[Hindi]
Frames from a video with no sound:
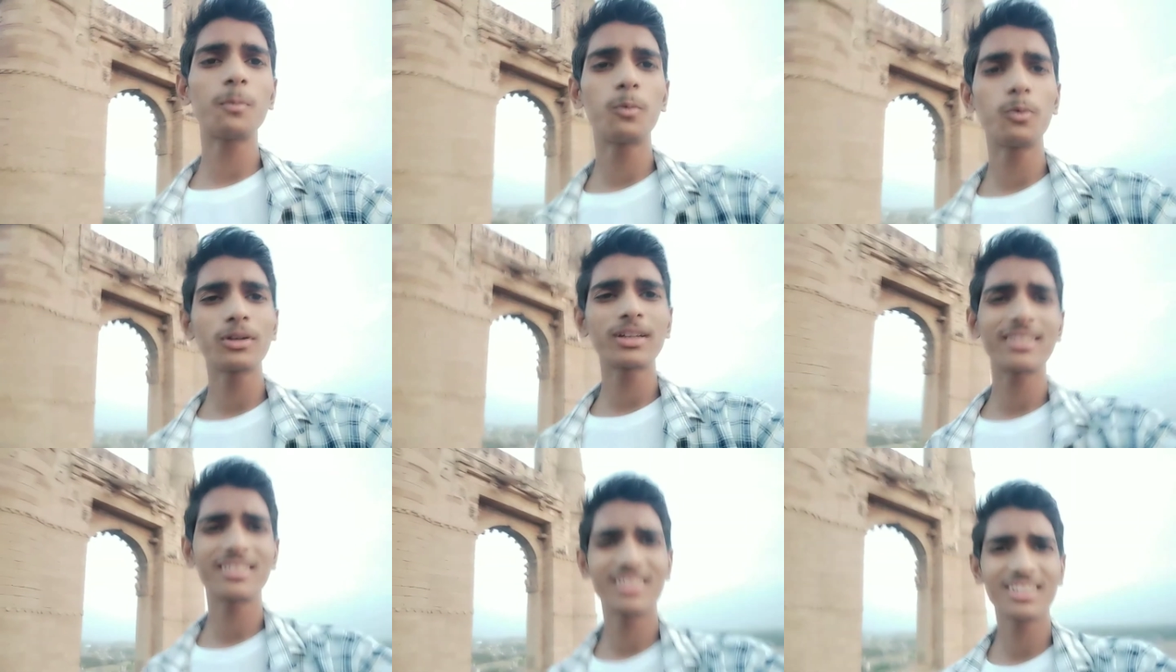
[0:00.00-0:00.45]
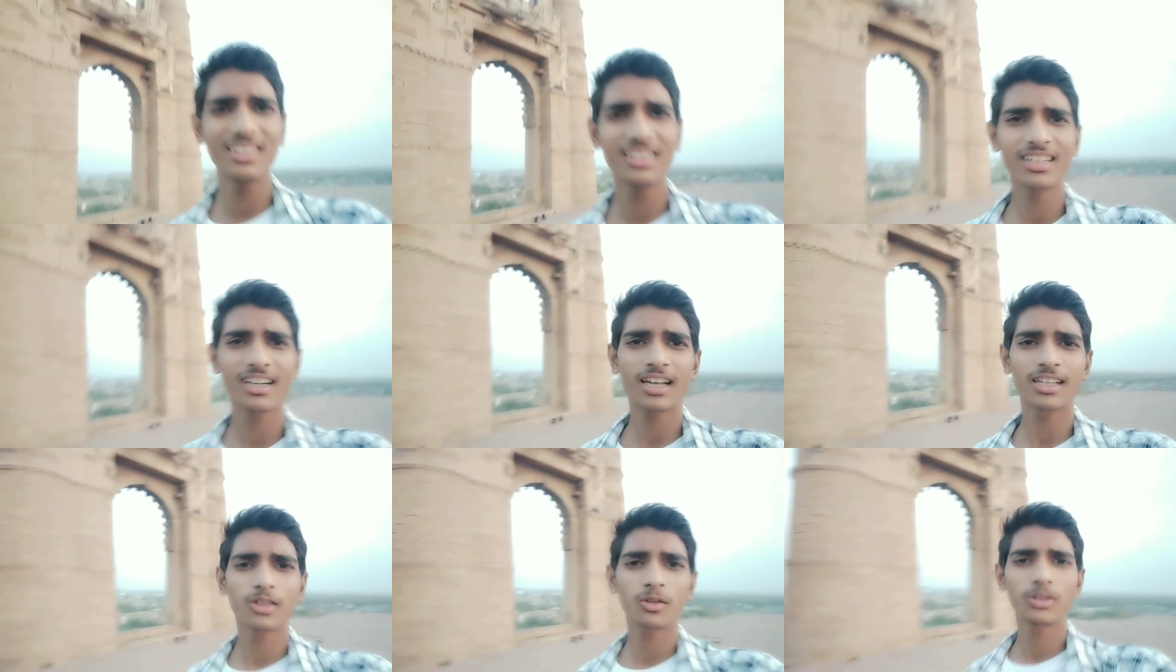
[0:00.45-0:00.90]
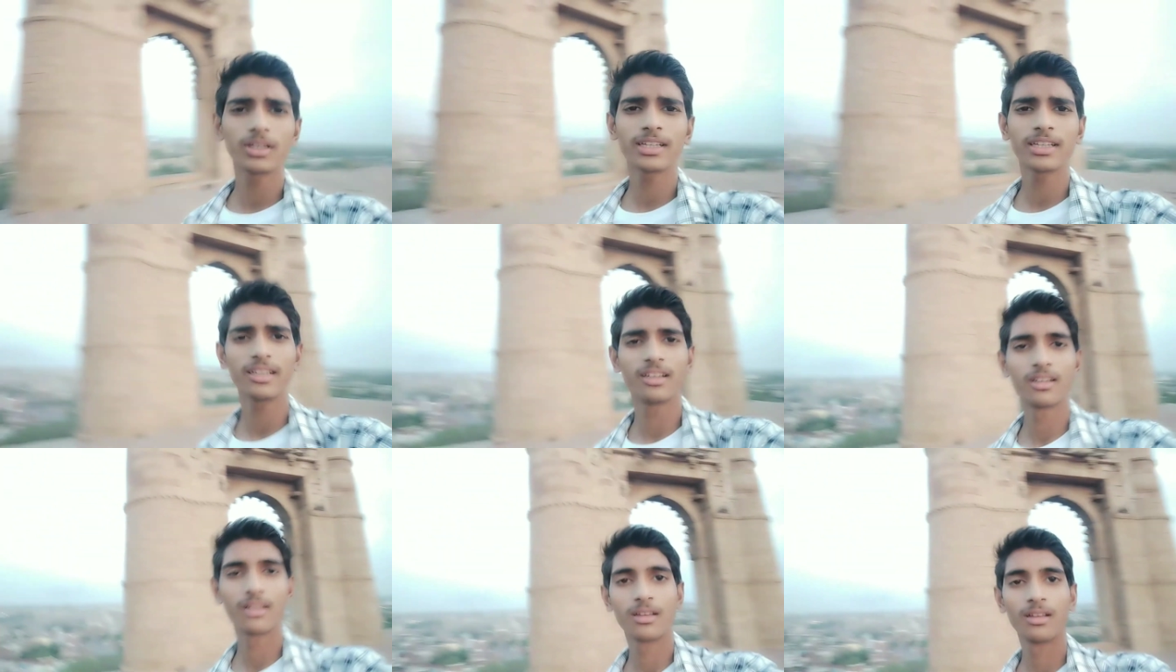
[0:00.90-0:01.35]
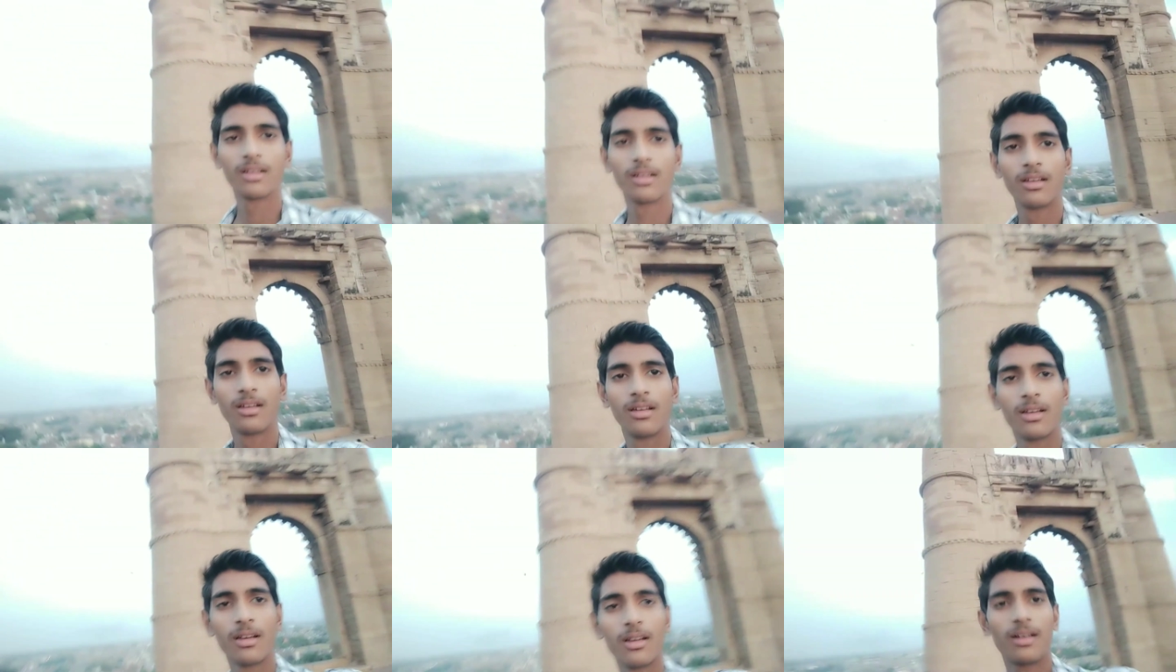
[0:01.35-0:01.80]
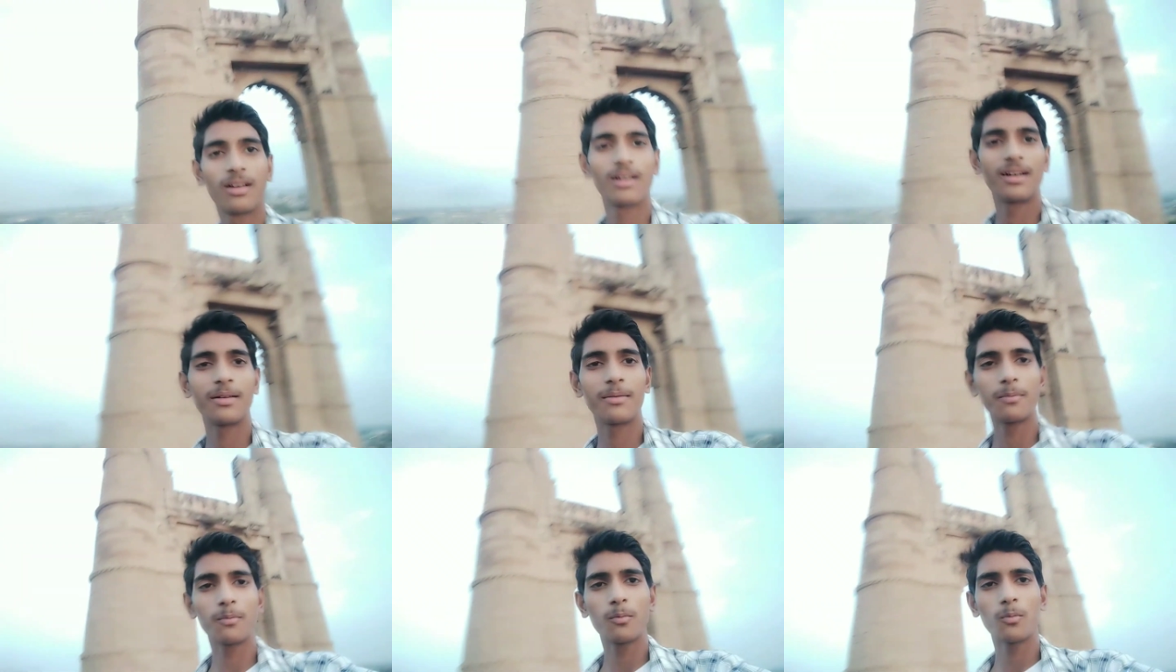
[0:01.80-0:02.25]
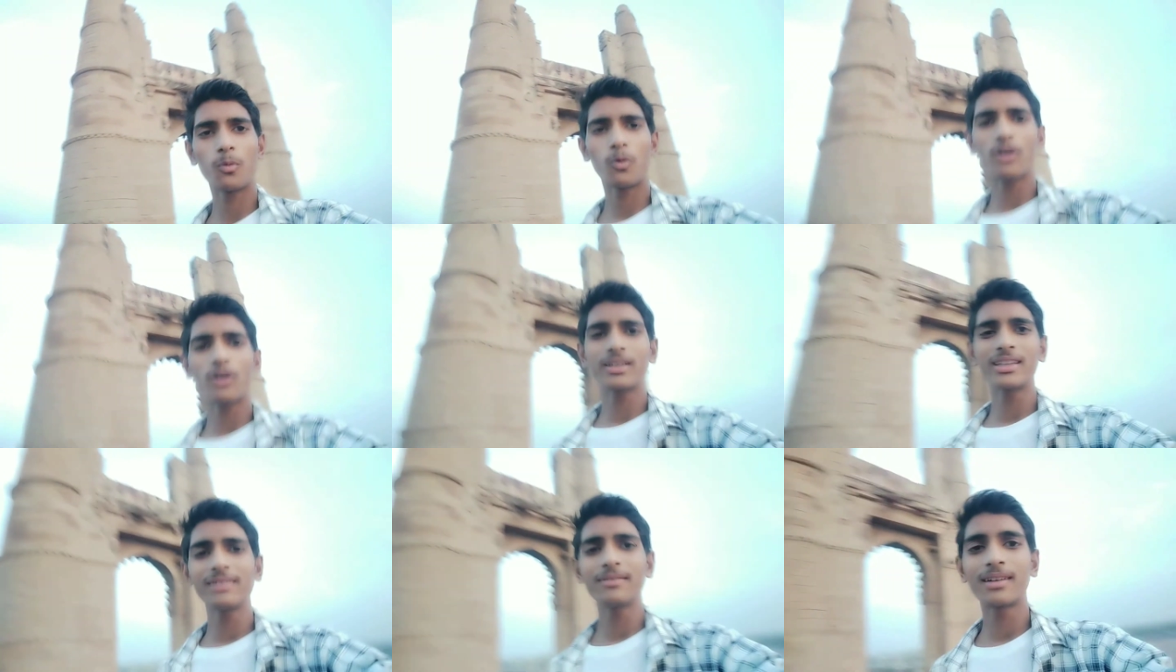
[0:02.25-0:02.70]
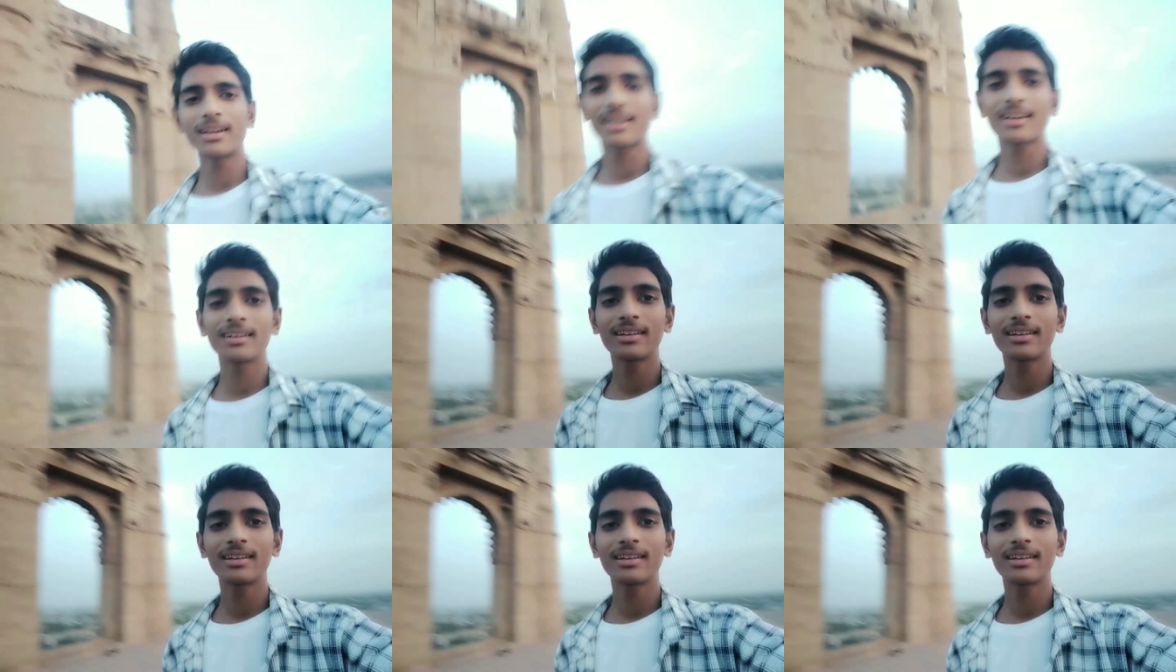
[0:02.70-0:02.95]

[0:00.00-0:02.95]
पूरा सीन दिखाता हूँ देखिए बहुत ही बड़ा